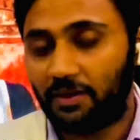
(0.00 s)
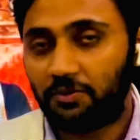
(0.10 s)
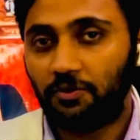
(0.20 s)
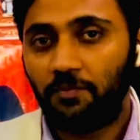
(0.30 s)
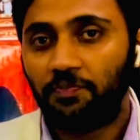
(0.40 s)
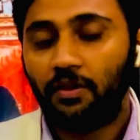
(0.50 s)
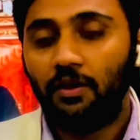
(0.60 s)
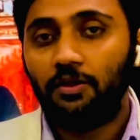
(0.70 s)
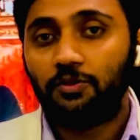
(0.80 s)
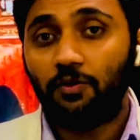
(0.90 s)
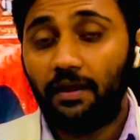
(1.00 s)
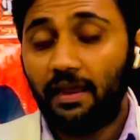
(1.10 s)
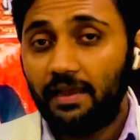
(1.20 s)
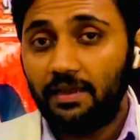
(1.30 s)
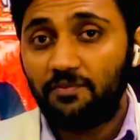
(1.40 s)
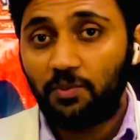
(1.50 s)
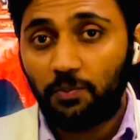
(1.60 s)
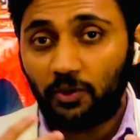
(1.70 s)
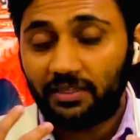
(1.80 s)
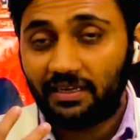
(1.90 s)
পারতো তো এই
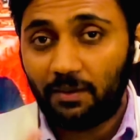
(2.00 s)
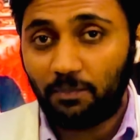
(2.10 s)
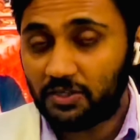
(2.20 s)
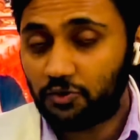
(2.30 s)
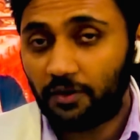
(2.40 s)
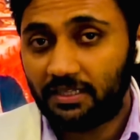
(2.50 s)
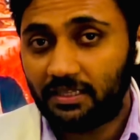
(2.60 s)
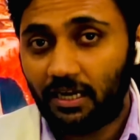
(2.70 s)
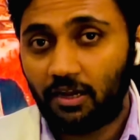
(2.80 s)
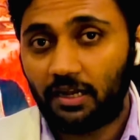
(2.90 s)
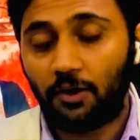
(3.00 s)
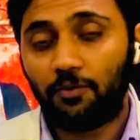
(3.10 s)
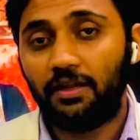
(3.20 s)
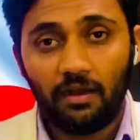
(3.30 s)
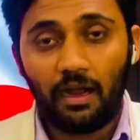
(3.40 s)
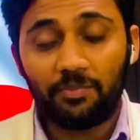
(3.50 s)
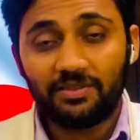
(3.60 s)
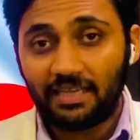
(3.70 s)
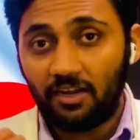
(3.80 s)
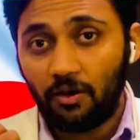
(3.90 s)
পতাকার পাসওয়ার্ডটা দেওয়ার কারণে আপনি
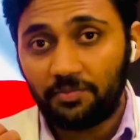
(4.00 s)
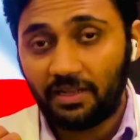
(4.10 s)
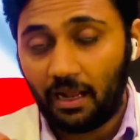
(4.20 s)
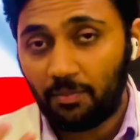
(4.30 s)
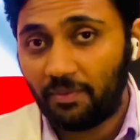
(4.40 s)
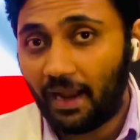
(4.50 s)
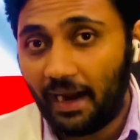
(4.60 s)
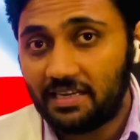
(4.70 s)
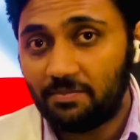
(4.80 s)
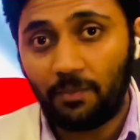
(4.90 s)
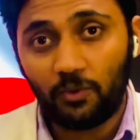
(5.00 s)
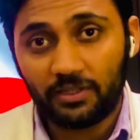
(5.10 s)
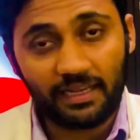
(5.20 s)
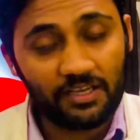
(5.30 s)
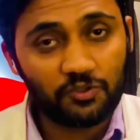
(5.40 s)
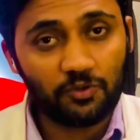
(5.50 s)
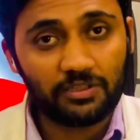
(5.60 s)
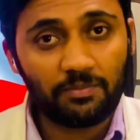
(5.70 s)
চাইলেও আপনার আসবাবের আইডি বা পতাকা ইউজ করতে